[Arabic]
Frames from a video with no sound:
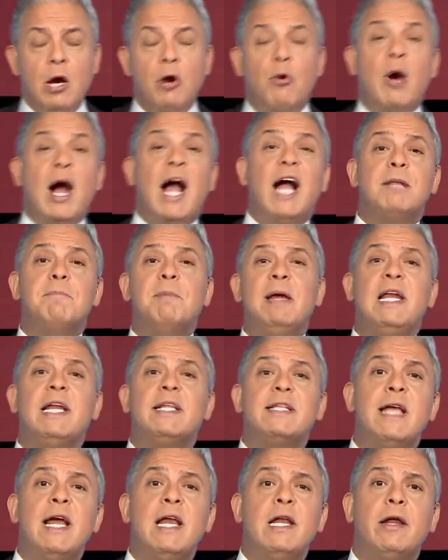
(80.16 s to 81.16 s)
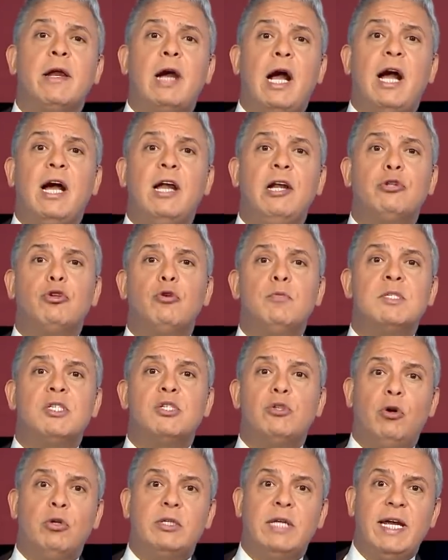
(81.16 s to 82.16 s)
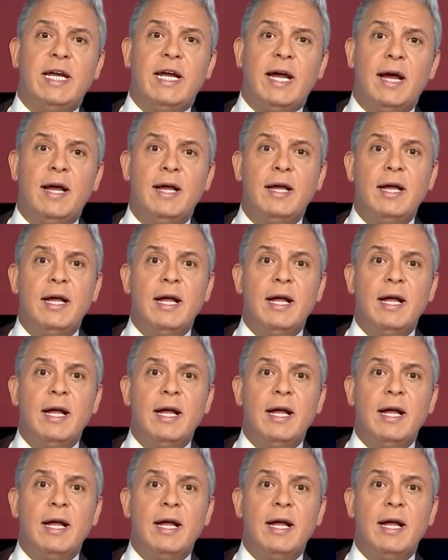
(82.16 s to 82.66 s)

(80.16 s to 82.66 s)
واحد من الاثنين اللي رحلتهم السعودية